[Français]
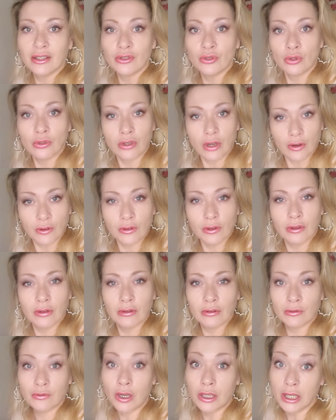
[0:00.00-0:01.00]
Donc,
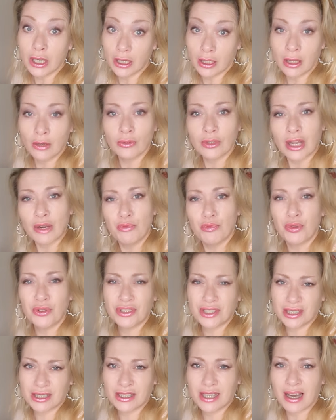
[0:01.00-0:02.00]
vous voyez, là on a le
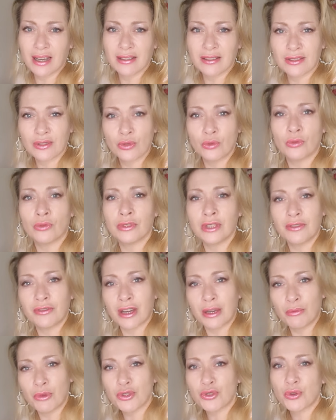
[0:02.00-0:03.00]
petit garçon. On est
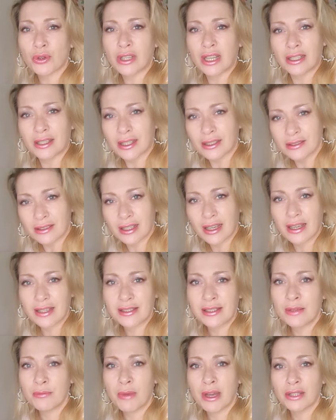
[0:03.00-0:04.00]
vraiment sur quelqu'un de très
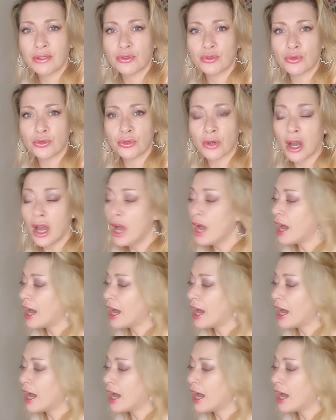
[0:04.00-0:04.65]
immature.